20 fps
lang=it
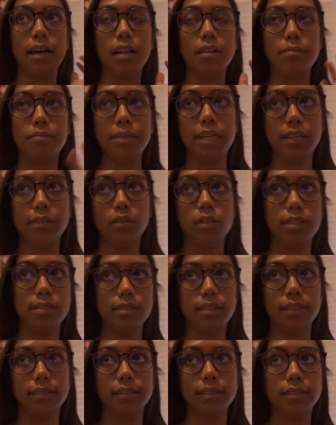almeno le
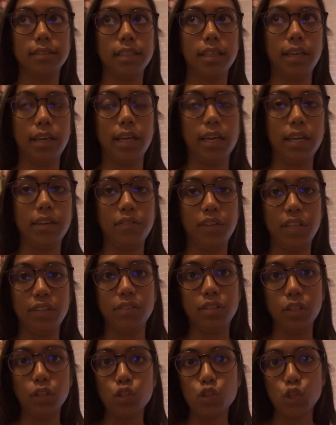
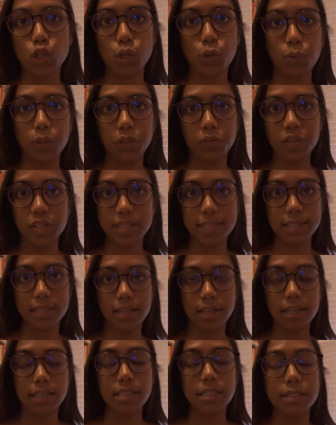7.25 devo
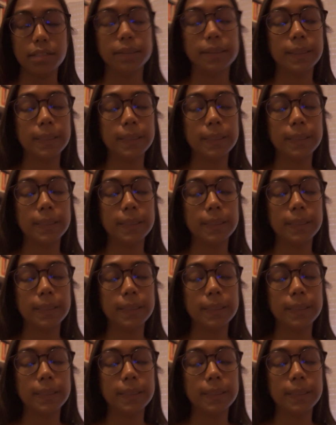essere lì.